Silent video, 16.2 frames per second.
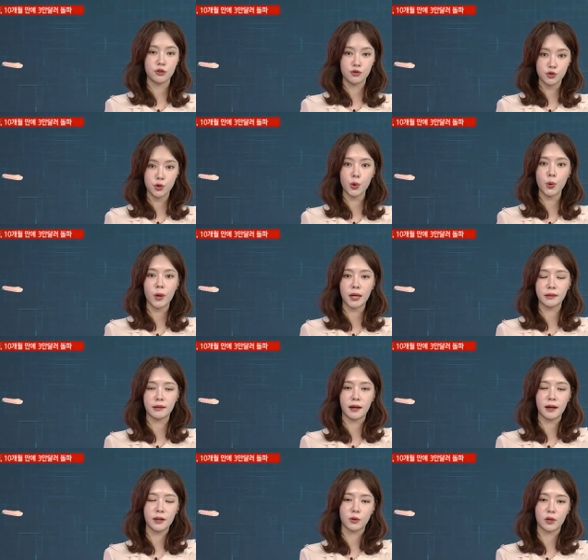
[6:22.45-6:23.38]

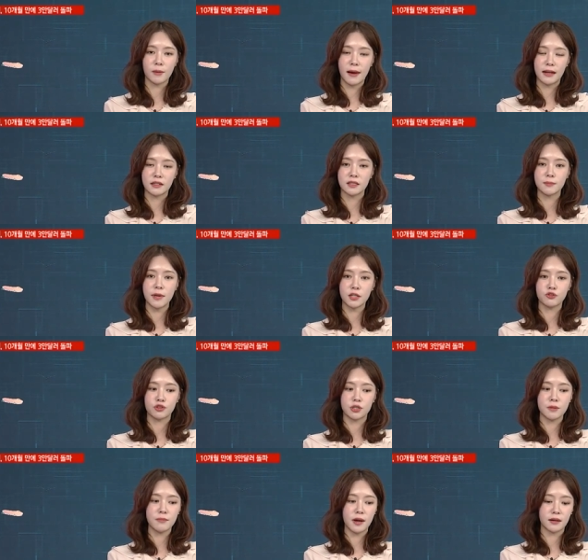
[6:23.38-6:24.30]
유효하다 이렇게 말씀해
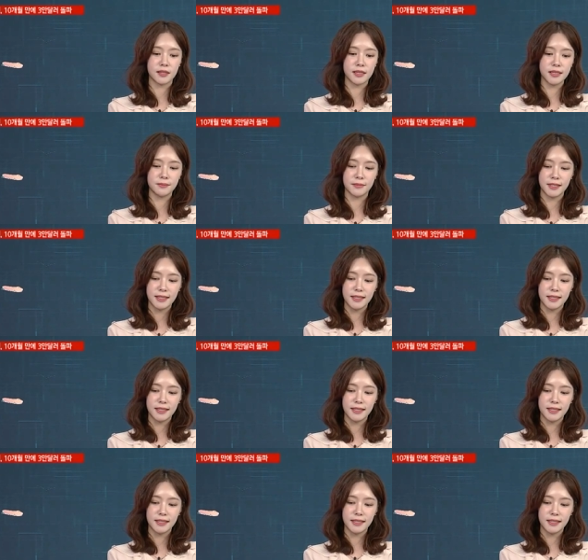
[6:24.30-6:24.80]
주신 만큼